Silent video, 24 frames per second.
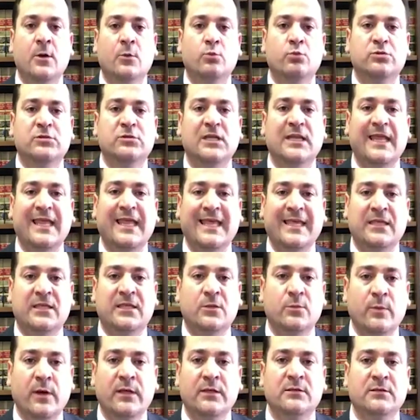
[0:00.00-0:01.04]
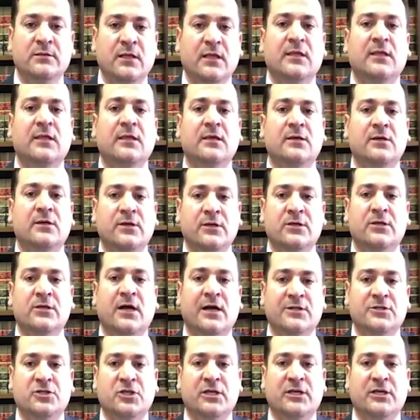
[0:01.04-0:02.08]
bu sene Ekim ayındaki Green
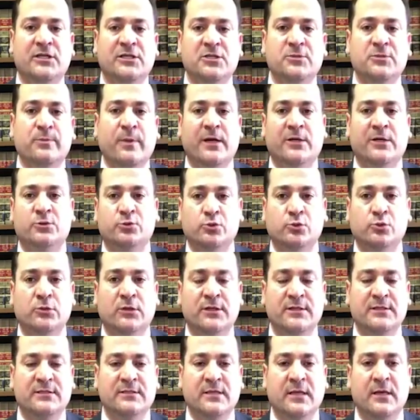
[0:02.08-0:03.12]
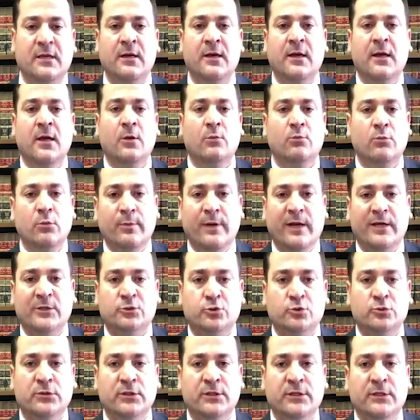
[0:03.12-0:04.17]
Card çekiliş başvurularıysa bu
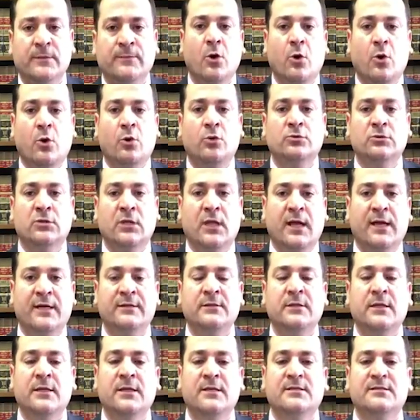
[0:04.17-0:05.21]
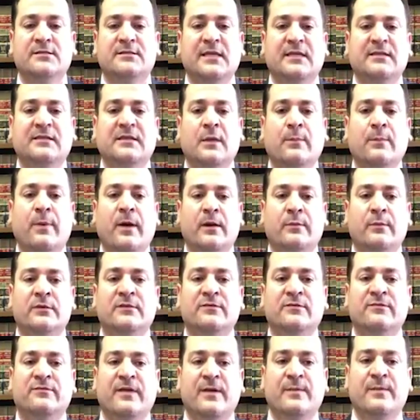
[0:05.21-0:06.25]
başvuruları online State
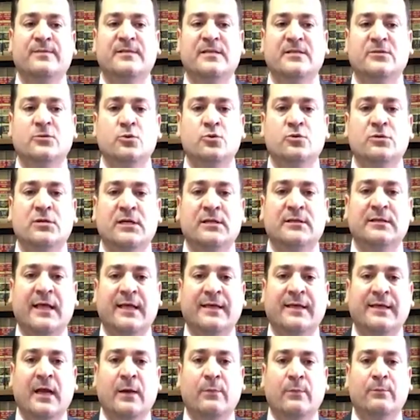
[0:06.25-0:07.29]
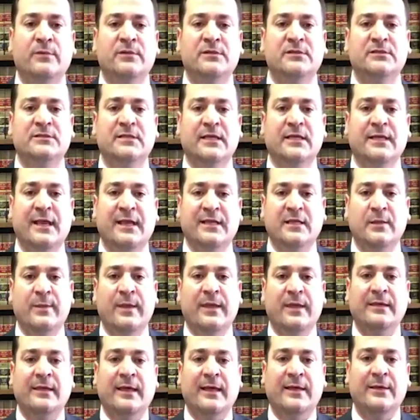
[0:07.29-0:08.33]
Departman'ın web sitesi üzerinden yapmanızda herhangi bir
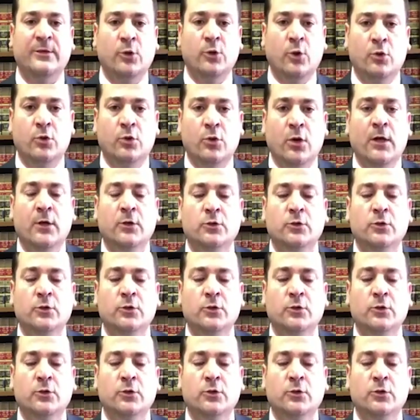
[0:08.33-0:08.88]
engel yok.